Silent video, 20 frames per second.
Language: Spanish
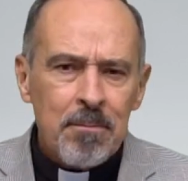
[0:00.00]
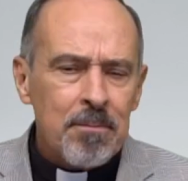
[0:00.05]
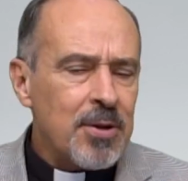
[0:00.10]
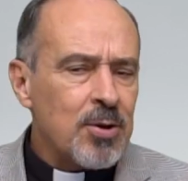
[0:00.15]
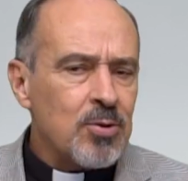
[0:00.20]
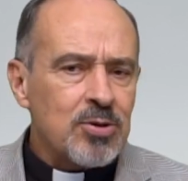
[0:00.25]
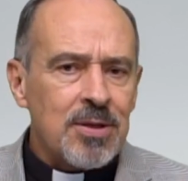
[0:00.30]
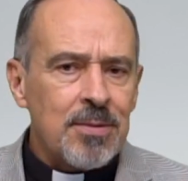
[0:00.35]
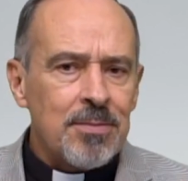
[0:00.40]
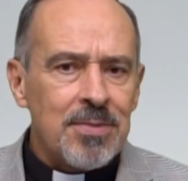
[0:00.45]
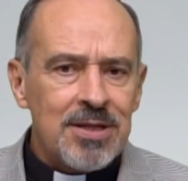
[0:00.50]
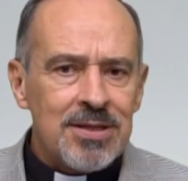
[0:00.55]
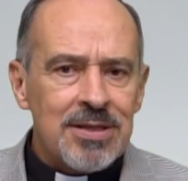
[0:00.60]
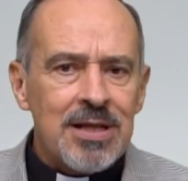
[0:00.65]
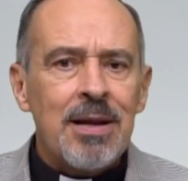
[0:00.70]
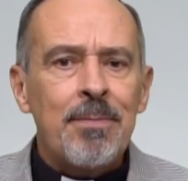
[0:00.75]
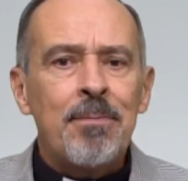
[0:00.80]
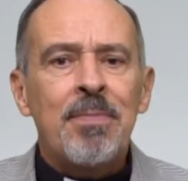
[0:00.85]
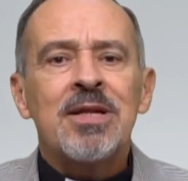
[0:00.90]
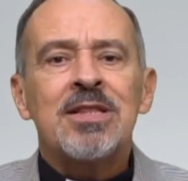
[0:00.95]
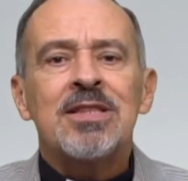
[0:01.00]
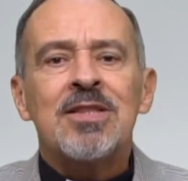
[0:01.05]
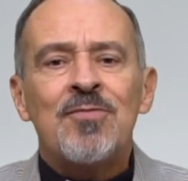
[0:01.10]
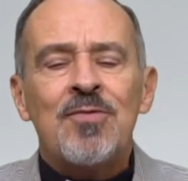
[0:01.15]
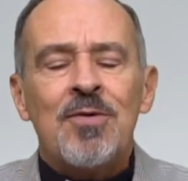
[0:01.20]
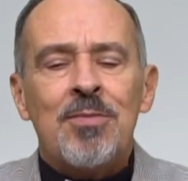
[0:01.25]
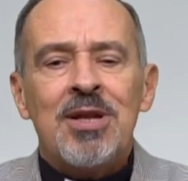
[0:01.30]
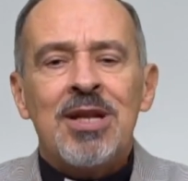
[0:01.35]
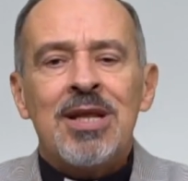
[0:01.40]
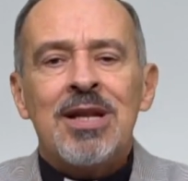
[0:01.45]
pero también de la parte
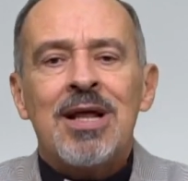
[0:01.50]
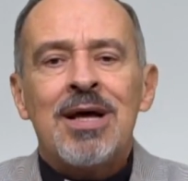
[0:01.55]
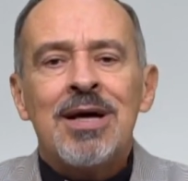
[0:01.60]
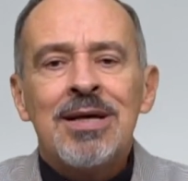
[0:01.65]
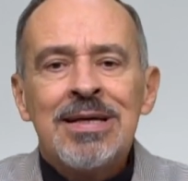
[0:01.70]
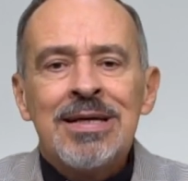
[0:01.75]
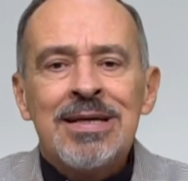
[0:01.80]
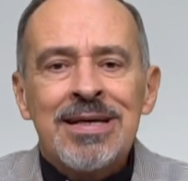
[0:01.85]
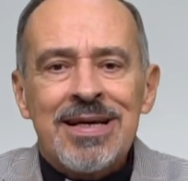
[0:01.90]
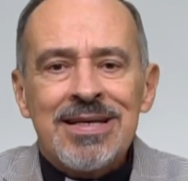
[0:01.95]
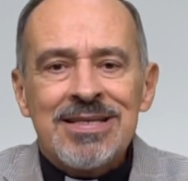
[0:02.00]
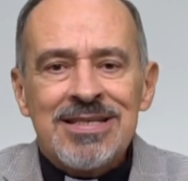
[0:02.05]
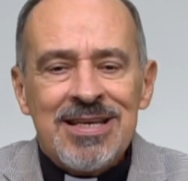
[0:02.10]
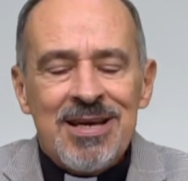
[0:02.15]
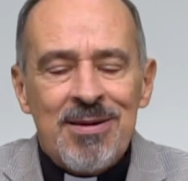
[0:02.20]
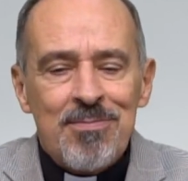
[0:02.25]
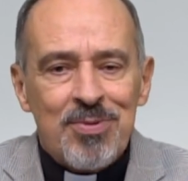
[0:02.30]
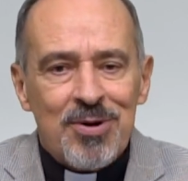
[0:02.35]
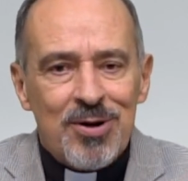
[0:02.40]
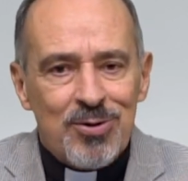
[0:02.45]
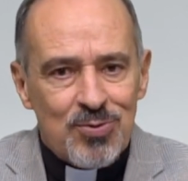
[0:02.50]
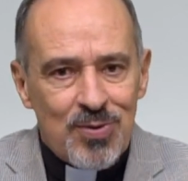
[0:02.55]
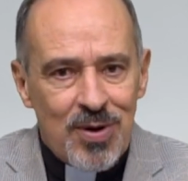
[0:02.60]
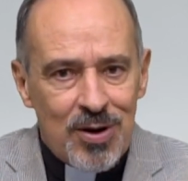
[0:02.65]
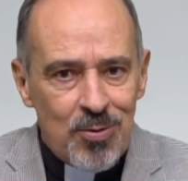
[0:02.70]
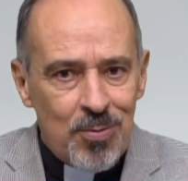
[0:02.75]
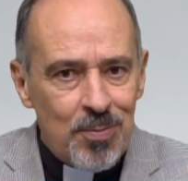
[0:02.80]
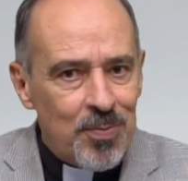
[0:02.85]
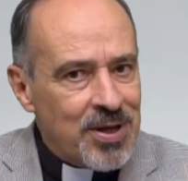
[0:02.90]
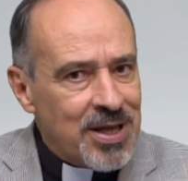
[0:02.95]
femenina que siempre nos va
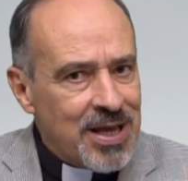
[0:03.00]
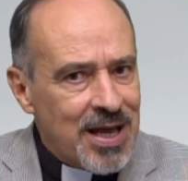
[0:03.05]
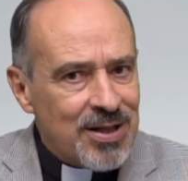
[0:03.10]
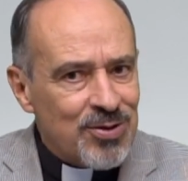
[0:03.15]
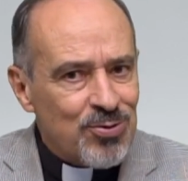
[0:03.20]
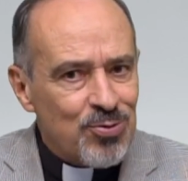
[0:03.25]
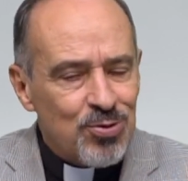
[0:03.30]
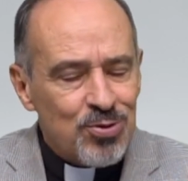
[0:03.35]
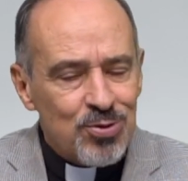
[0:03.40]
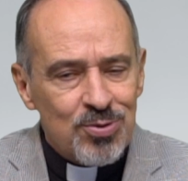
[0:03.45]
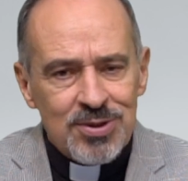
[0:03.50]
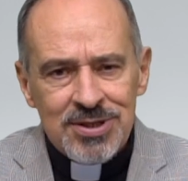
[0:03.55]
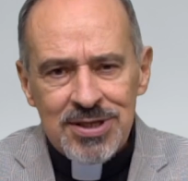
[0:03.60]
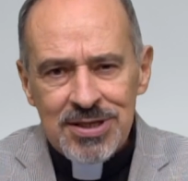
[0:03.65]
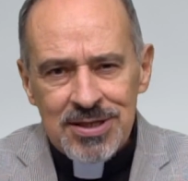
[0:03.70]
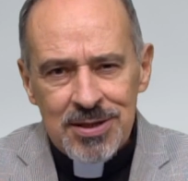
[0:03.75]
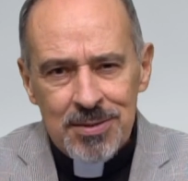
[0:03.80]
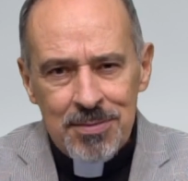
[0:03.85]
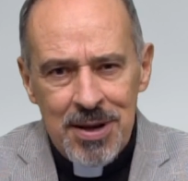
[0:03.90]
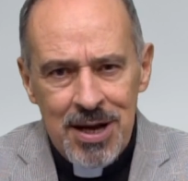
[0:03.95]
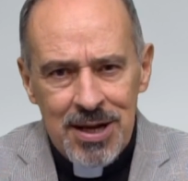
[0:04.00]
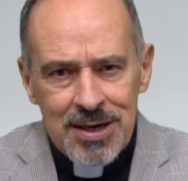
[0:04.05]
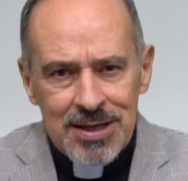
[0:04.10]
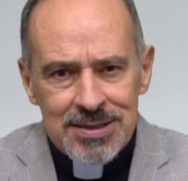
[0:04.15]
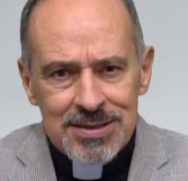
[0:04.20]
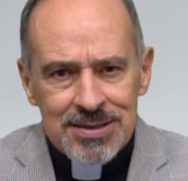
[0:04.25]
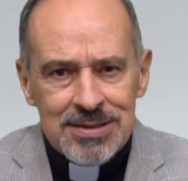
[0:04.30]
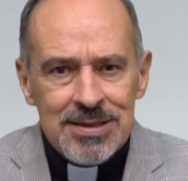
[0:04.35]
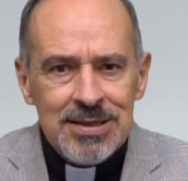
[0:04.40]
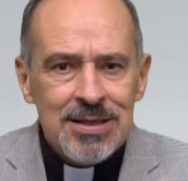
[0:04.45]
acompañando, nuestras
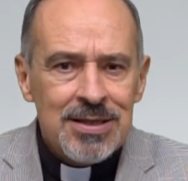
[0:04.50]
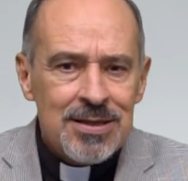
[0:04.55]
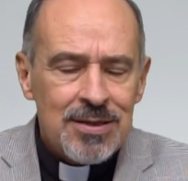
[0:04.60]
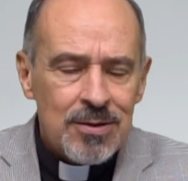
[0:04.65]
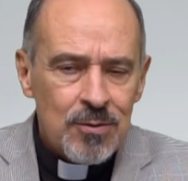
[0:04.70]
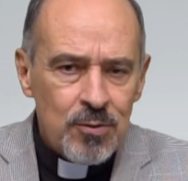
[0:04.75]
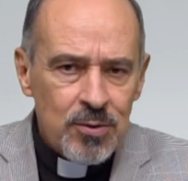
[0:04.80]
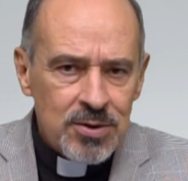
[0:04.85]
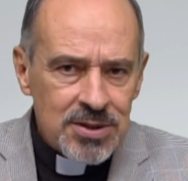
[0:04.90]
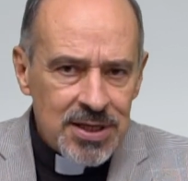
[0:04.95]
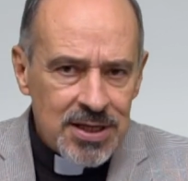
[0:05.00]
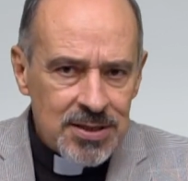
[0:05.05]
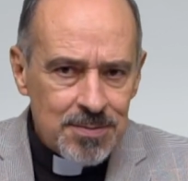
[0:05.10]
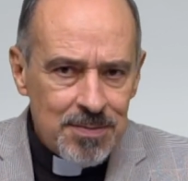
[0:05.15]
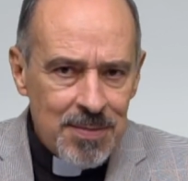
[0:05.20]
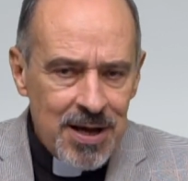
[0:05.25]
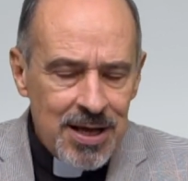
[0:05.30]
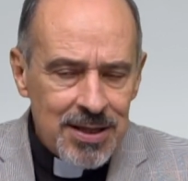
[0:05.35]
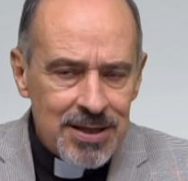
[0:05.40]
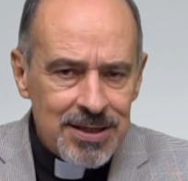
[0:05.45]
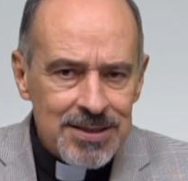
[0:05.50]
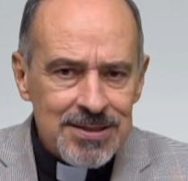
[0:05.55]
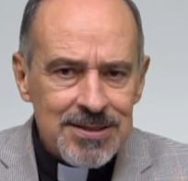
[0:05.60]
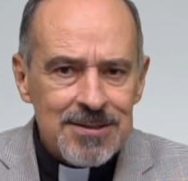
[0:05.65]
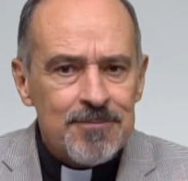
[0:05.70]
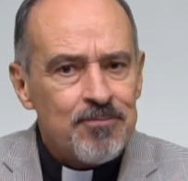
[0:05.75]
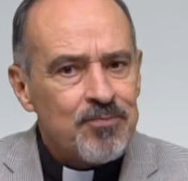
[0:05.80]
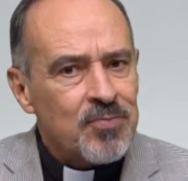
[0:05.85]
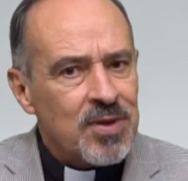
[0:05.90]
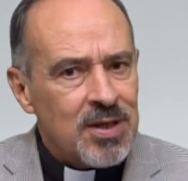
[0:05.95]
hermanas, nuestras
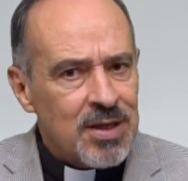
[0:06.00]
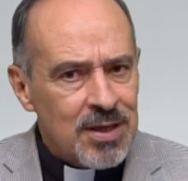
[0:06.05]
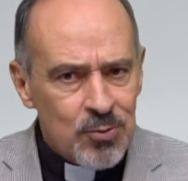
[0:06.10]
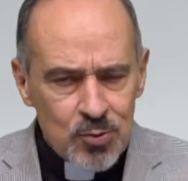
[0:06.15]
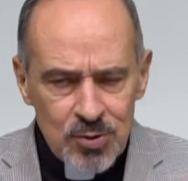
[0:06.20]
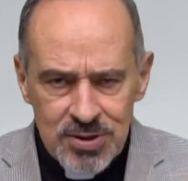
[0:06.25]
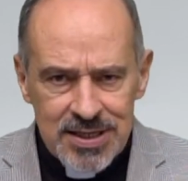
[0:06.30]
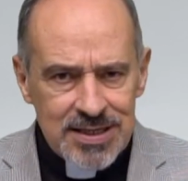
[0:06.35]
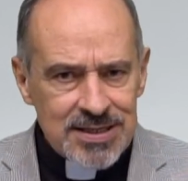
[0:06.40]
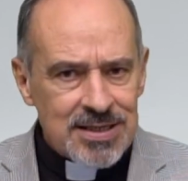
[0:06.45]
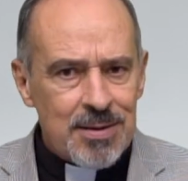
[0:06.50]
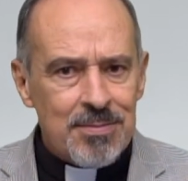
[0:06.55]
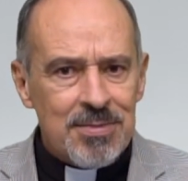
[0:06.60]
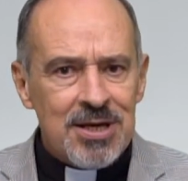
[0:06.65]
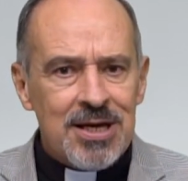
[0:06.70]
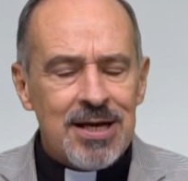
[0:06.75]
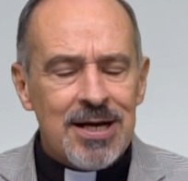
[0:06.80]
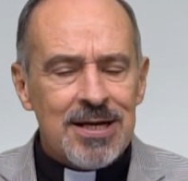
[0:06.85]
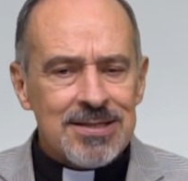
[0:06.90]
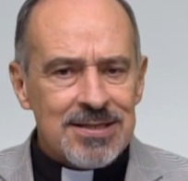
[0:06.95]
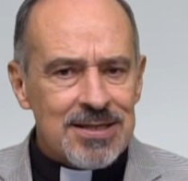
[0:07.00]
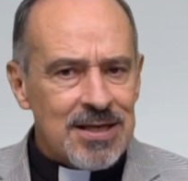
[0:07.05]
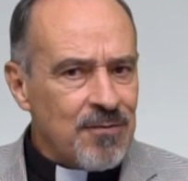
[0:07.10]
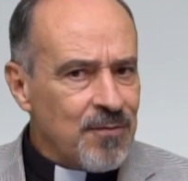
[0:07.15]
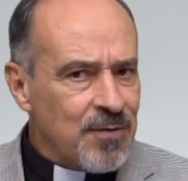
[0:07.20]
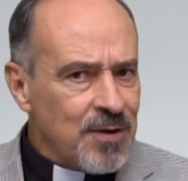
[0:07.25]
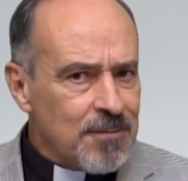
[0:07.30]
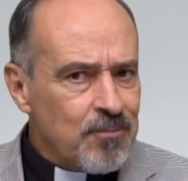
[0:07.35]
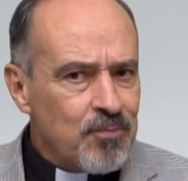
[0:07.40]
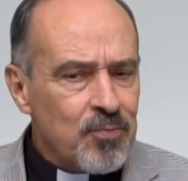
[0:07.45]
madres, nuestras amigas, en
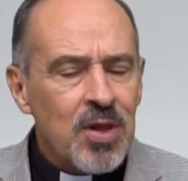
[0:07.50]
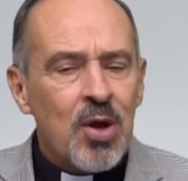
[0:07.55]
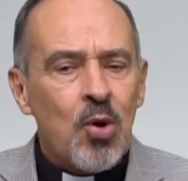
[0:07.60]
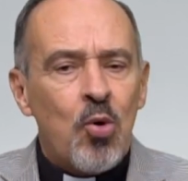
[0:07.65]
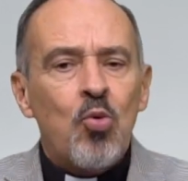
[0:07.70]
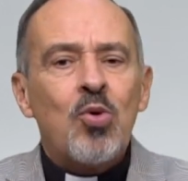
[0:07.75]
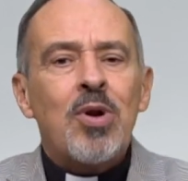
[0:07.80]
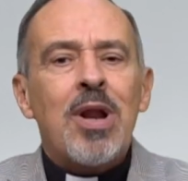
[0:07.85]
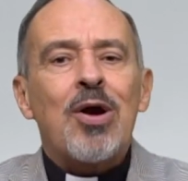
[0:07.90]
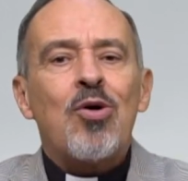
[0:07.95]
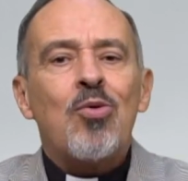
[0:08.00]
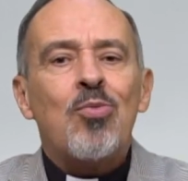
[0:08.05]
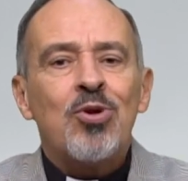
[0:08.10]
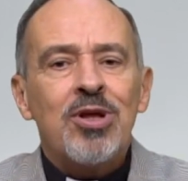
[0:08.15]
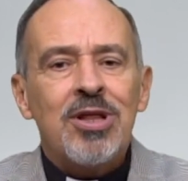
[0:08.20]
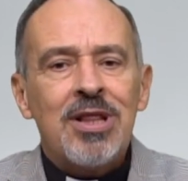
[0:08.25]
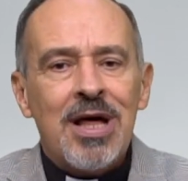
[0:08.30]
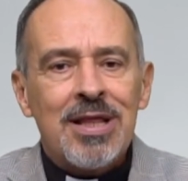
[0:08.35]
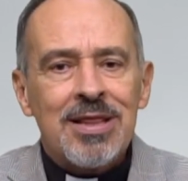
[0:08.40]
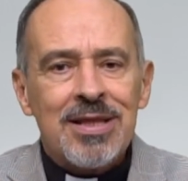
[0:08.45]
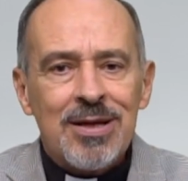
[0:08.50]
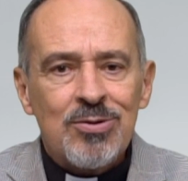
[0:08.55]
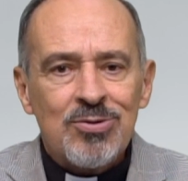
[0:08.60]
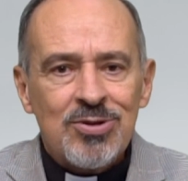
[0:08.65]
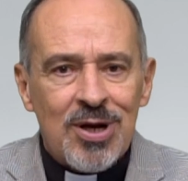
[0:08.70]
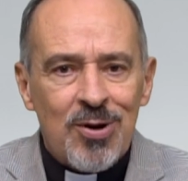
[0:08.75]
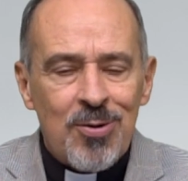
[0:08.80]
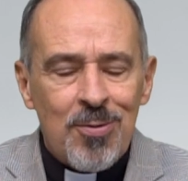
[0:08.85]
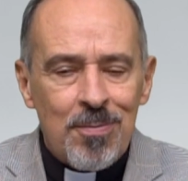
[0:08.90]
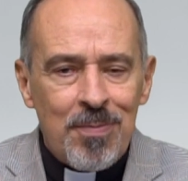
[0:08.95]
fin, una comunidad que
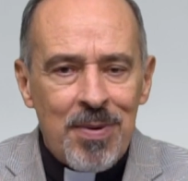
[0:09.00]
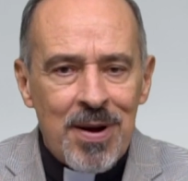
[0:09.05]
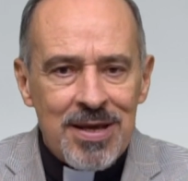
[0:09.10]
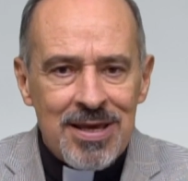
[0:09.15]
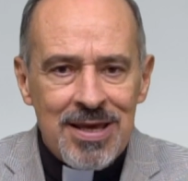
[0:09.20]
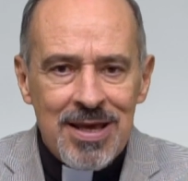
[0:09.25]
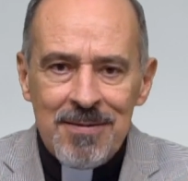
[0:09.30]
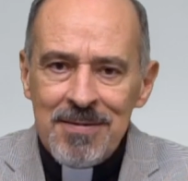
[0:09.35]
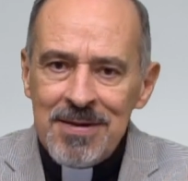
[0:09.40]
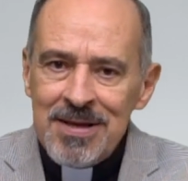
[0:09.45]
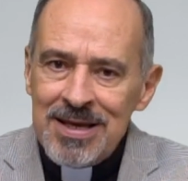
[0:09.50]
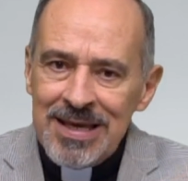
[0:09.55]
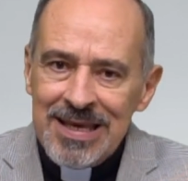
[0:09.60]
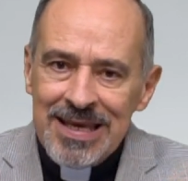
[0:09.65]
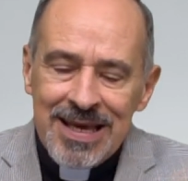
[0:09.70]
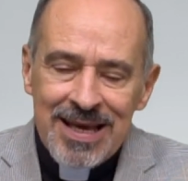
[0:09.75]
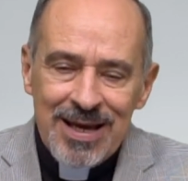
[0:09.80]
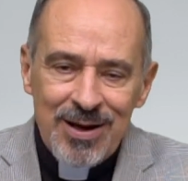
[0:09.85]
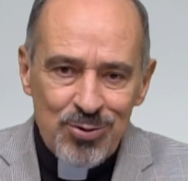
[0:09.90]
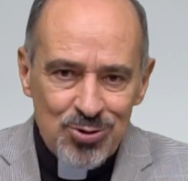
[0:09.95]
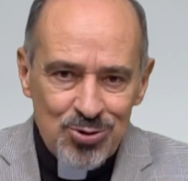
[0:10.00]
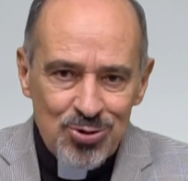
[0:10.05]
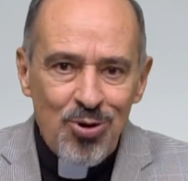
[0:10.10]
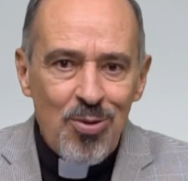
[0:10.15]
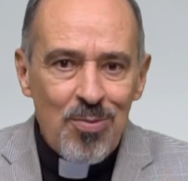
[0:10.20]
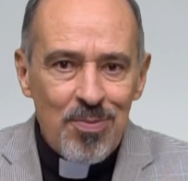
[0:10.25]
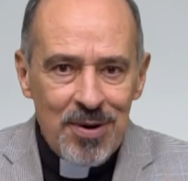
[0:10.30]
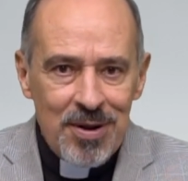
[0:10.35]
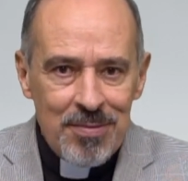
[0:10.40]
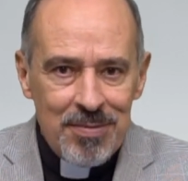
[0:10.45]
nos acompaña y que nos
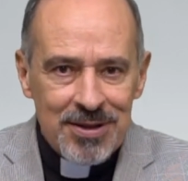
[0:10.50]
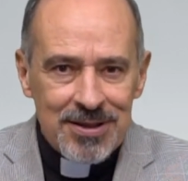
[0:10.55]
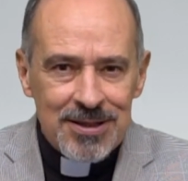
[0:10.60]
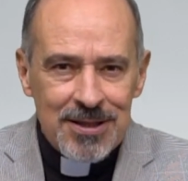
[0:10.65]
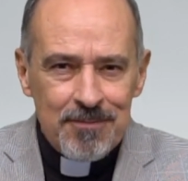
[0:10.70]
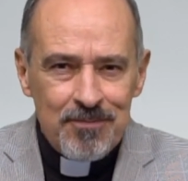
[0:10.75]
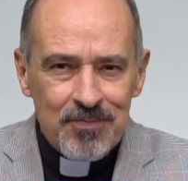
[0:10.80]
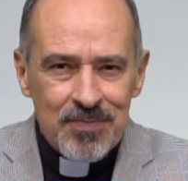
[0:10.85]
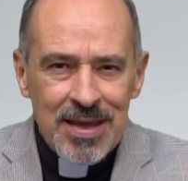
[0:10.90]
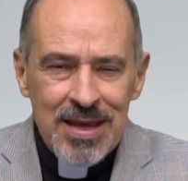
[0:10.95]
complementa.